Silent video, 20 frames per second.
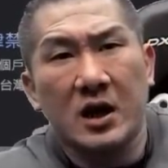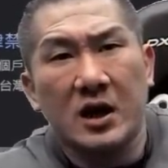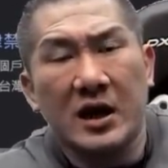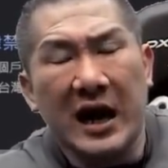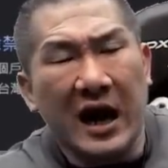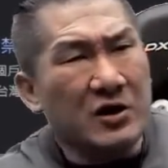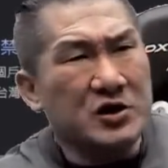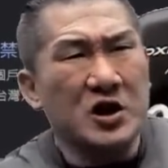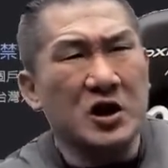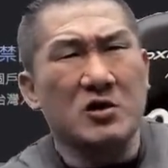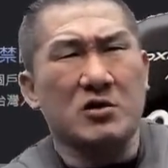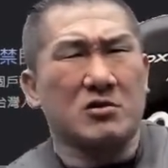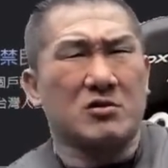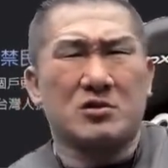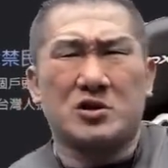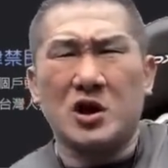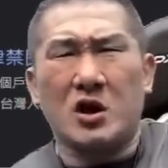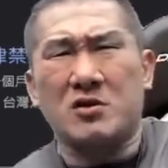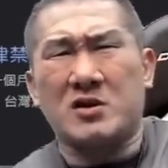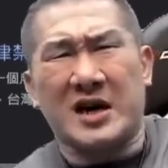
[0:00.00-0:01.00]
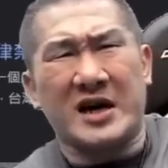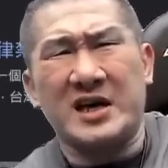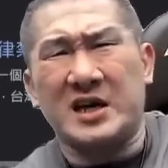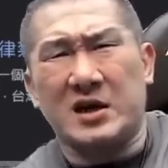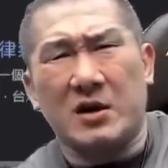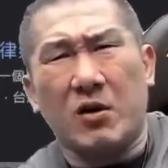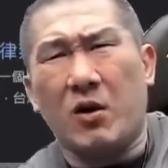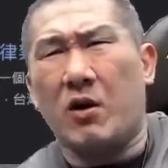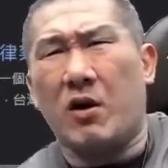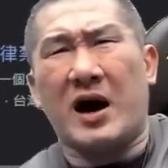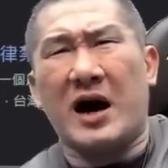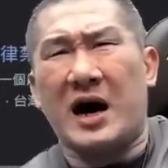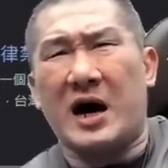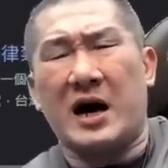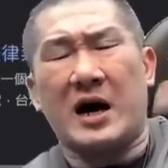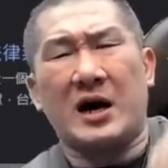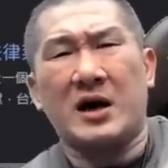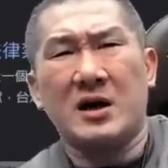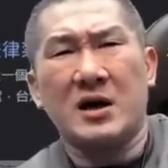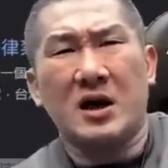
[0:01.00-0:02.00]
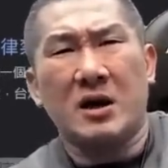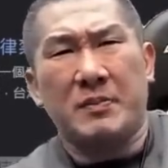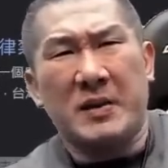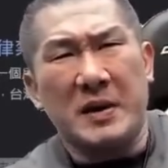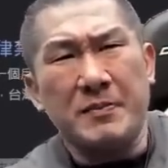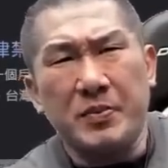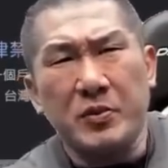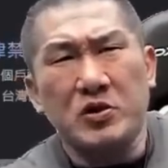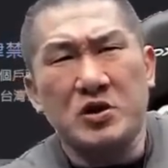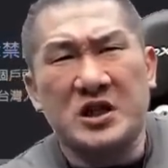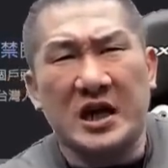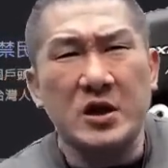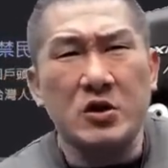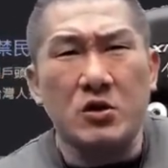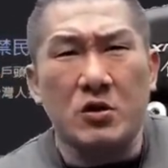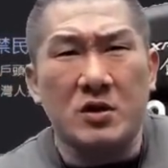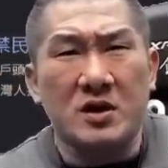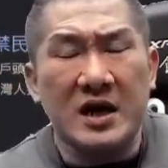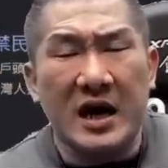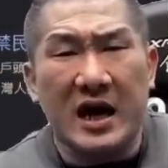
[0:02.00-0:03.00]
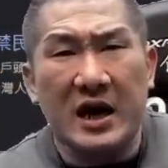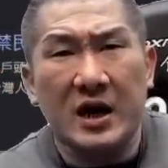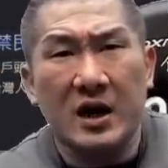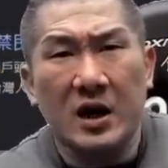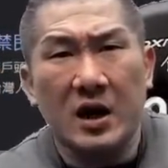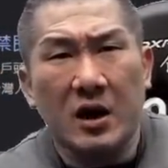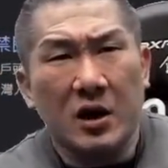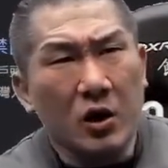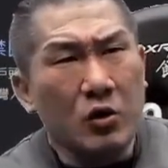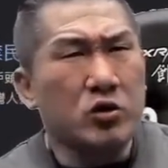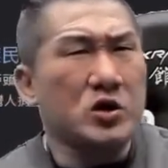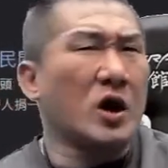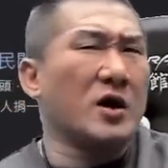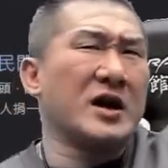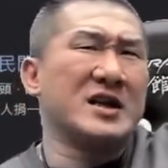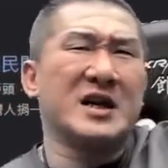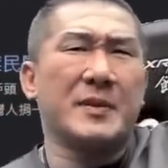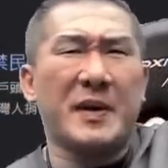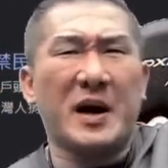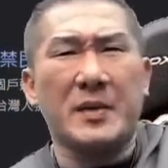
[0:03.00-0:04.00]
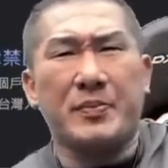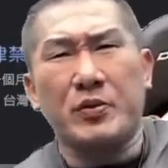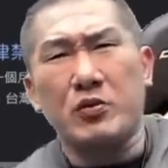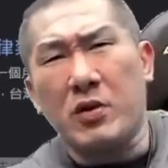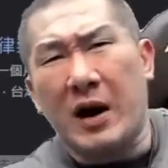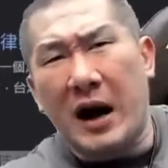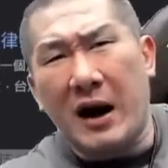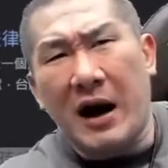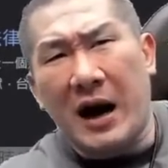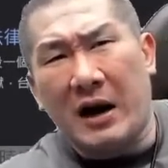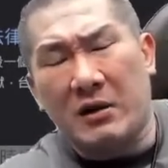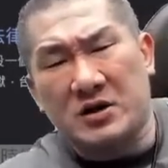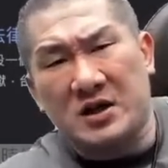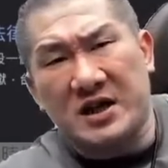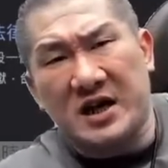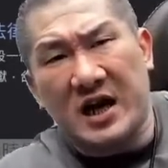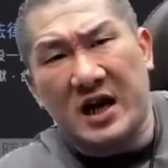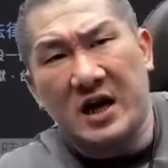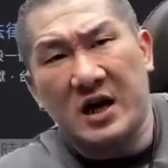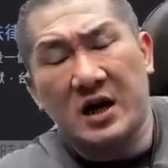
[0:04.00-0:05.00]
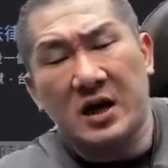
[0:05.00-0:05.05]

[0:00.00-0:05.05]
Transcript: 然后就就可以哇！平步青云呢，路都人家帮你铺好好的呢，